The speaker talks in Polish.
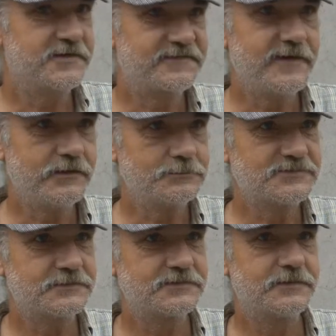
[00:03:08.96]
dostają
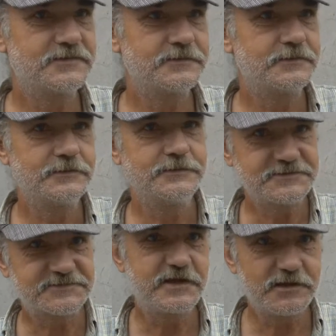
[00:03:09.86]
y, y,
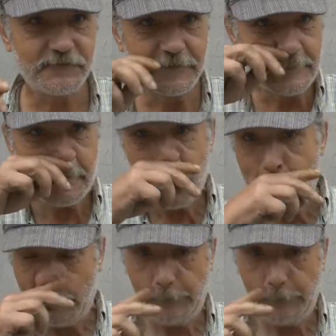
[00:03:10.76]
skierowania,